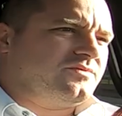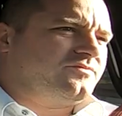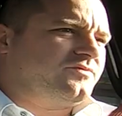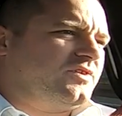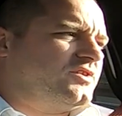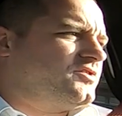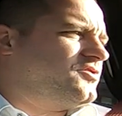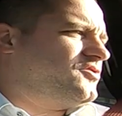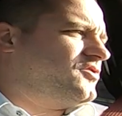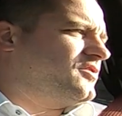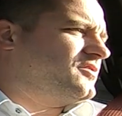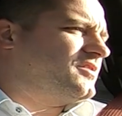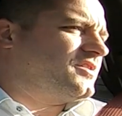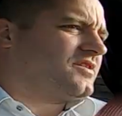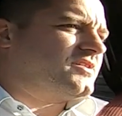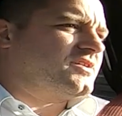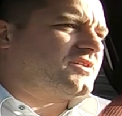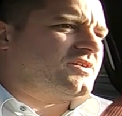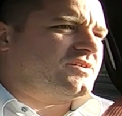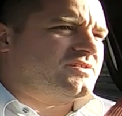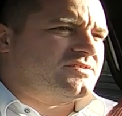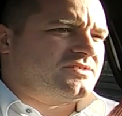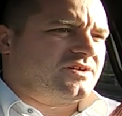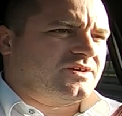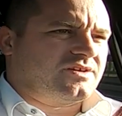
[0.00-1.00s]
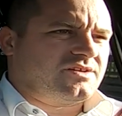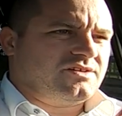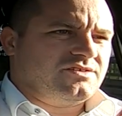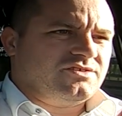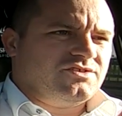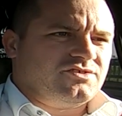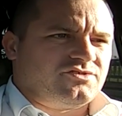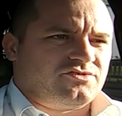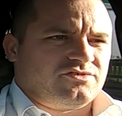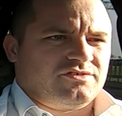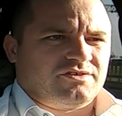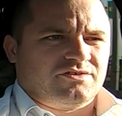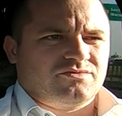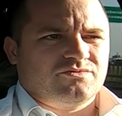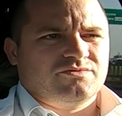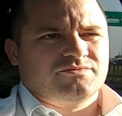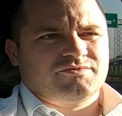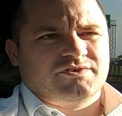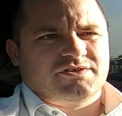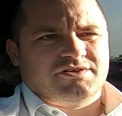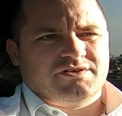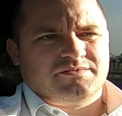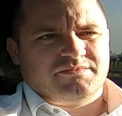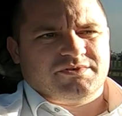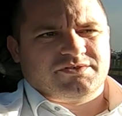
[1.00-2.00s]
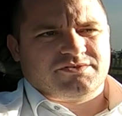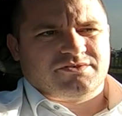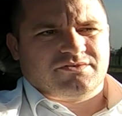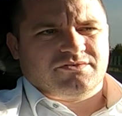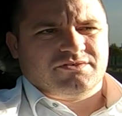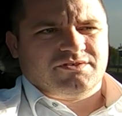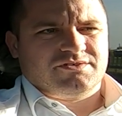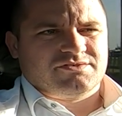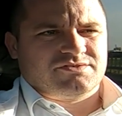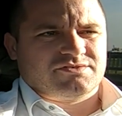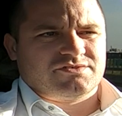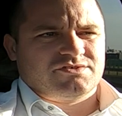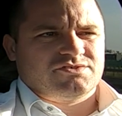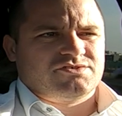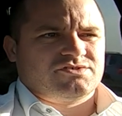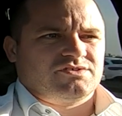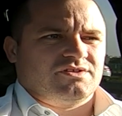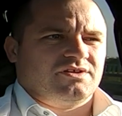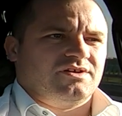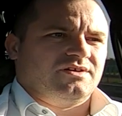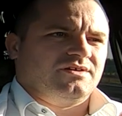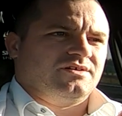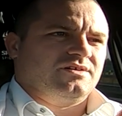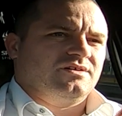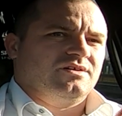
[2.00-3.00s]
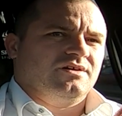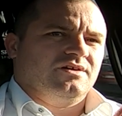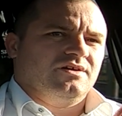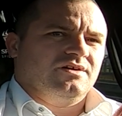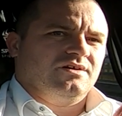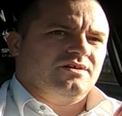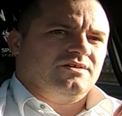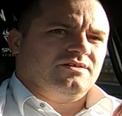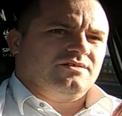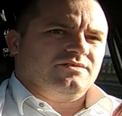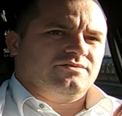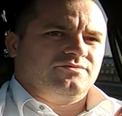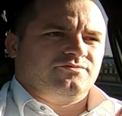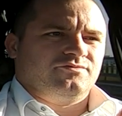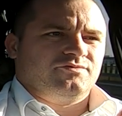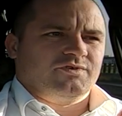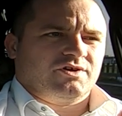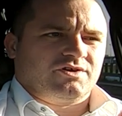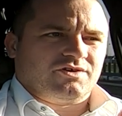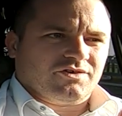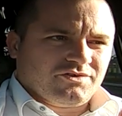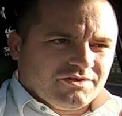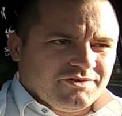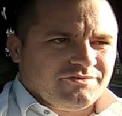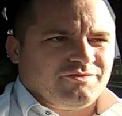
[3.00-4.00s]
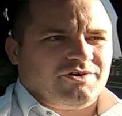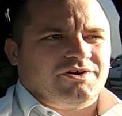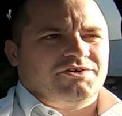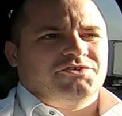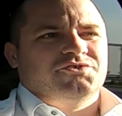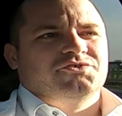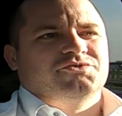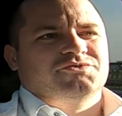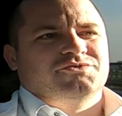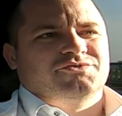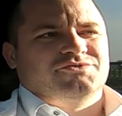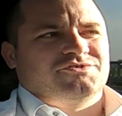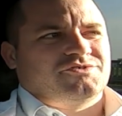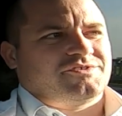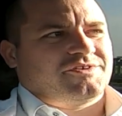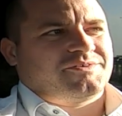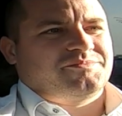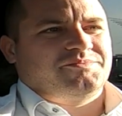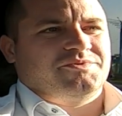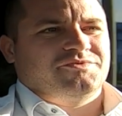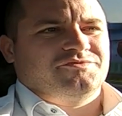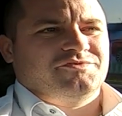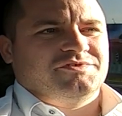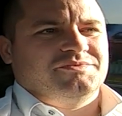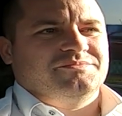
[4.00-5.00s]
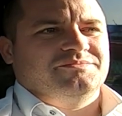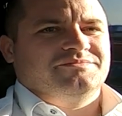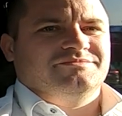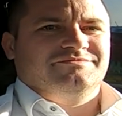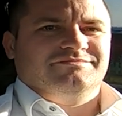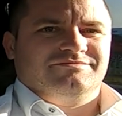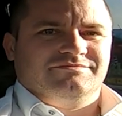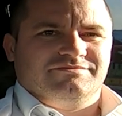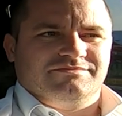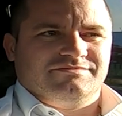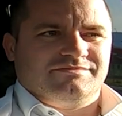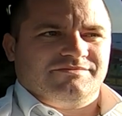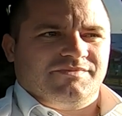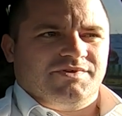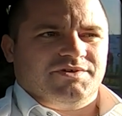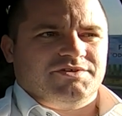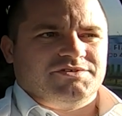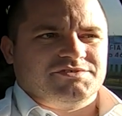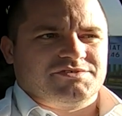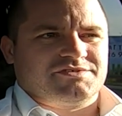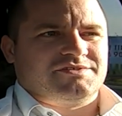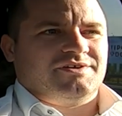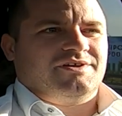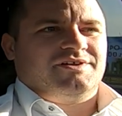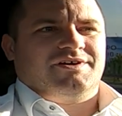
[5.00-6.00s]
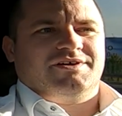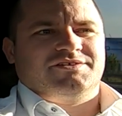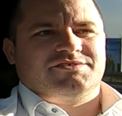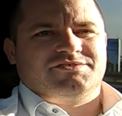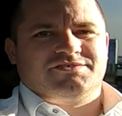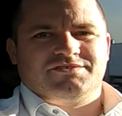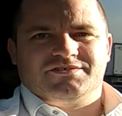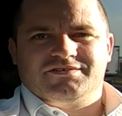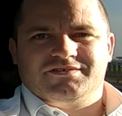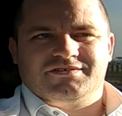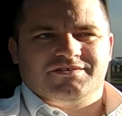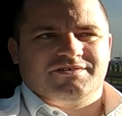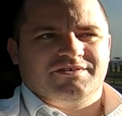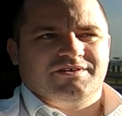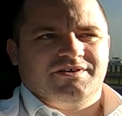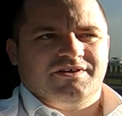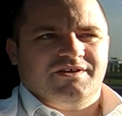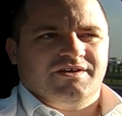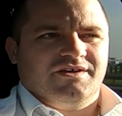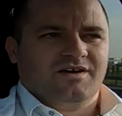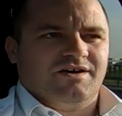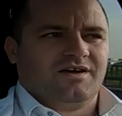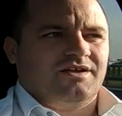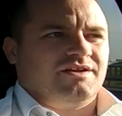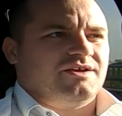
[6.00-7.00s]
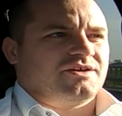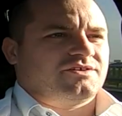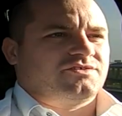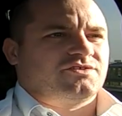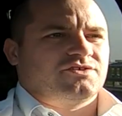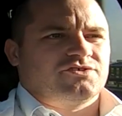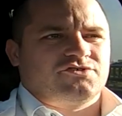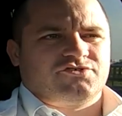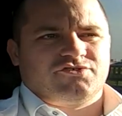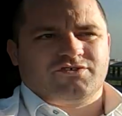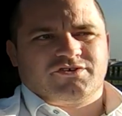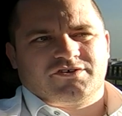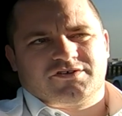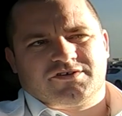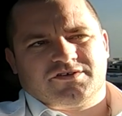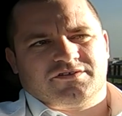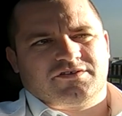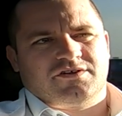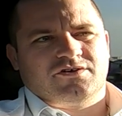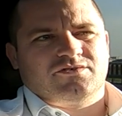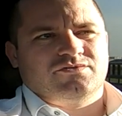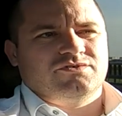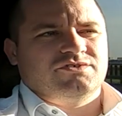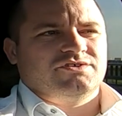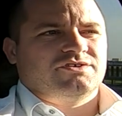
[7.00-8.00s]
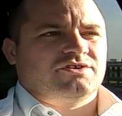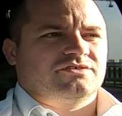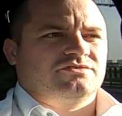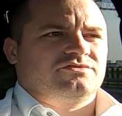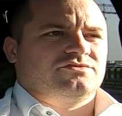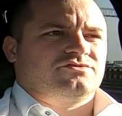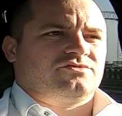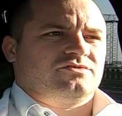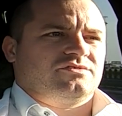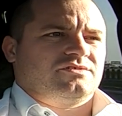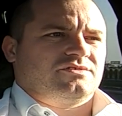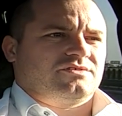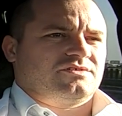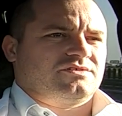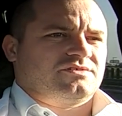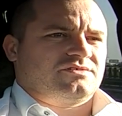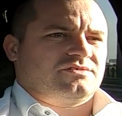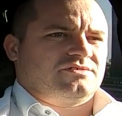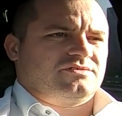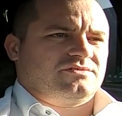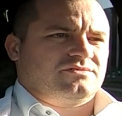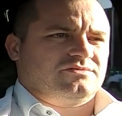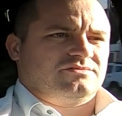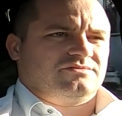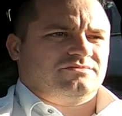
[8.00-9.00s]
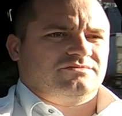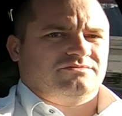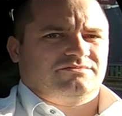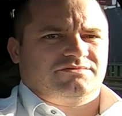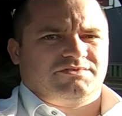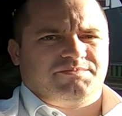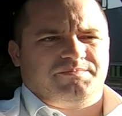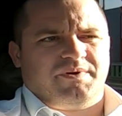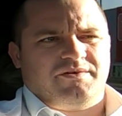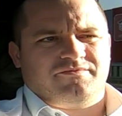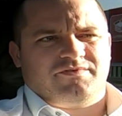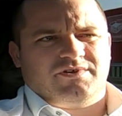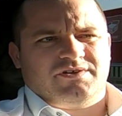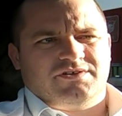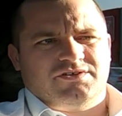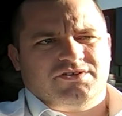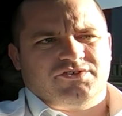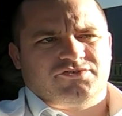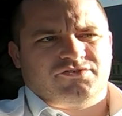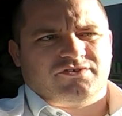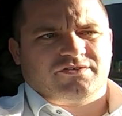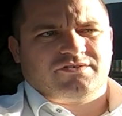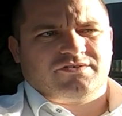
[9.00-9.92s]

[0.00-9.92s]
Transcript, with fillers: wejście na rynki zagraniczne, głównie niemieckojęzyczne, okay. w wykonywaniu, że tak powiem, instalacji elektrycznych, hydraulicznych, spowolniczych,